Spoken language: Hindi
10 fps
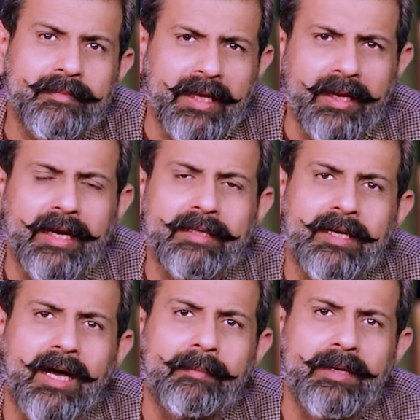तीर का
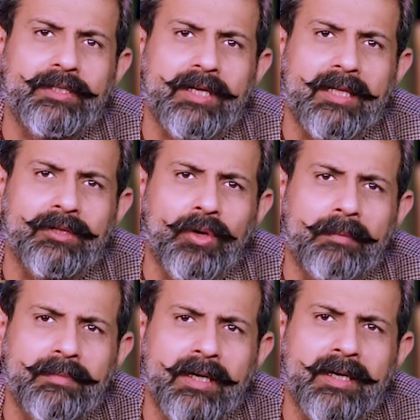इंतबी निशान तो
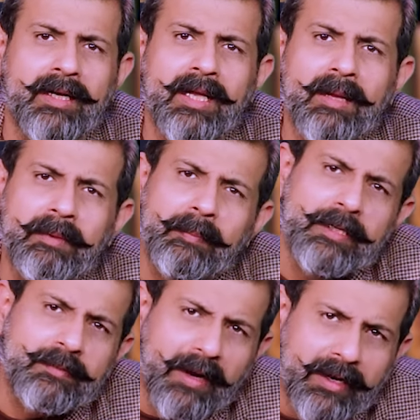अब तक
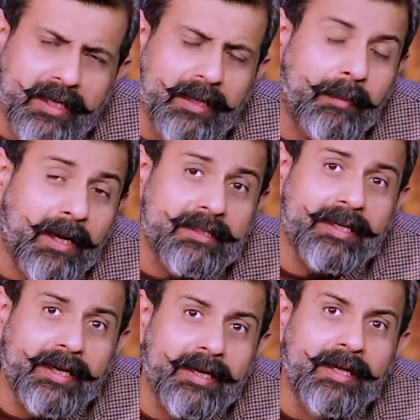पीपल्स पार्टी के
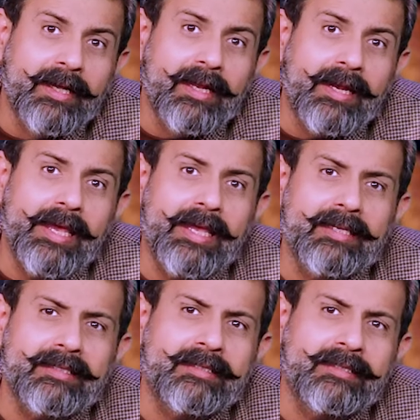पास है
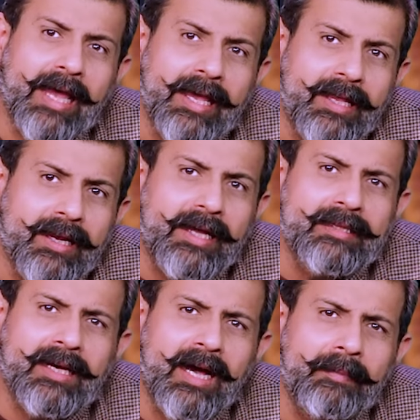लेकिन साइकिल का
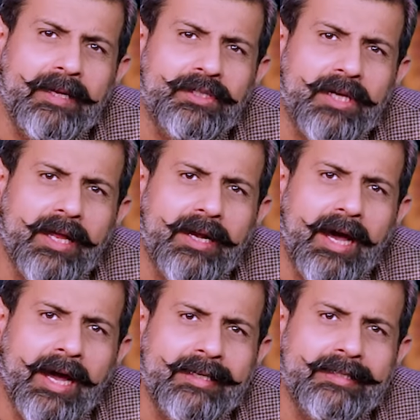इंतबी निशान
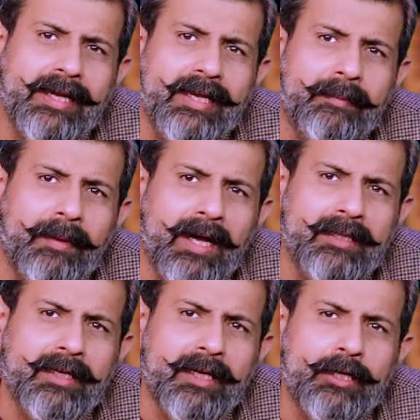आईजीआई के
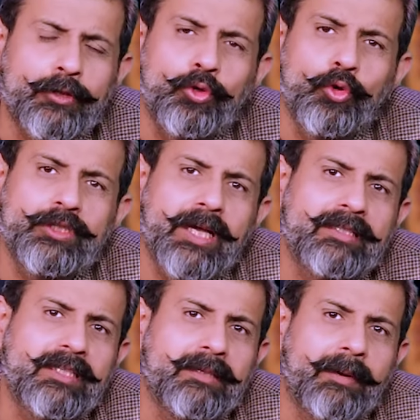बाद दो
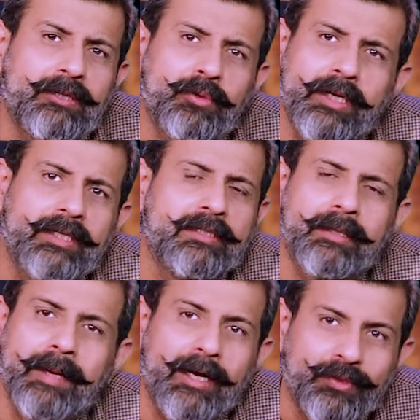सियासी जमातों के
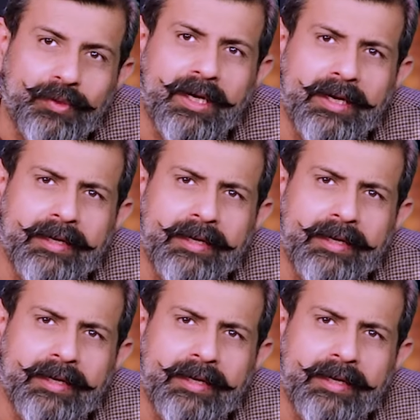हिस्से में आ चुका